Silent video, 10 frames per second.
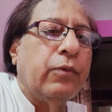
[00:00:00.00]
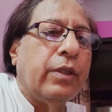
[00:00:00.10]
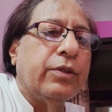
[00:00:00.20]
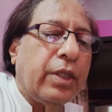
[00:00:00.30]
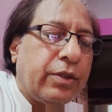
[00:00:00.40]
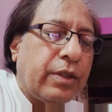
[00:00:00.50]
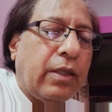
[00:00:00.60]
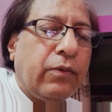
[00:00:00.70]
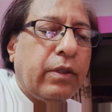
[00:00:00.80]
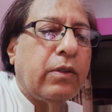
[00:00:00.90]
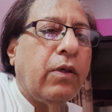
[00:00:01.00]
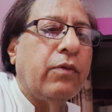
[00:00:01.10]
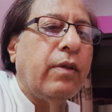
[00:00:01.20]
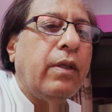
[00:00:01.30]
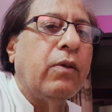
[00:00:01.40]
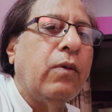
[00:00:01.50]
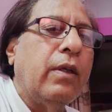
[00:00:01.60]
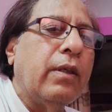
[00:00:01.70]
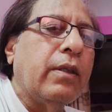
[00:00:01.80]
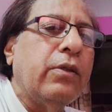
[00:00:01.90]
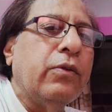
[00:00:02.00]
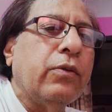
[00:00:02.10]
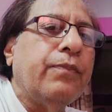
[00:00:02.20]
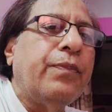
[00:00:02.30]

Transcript: उनकी शिक्षा उनकी काउंसलिंग को लेकर के जो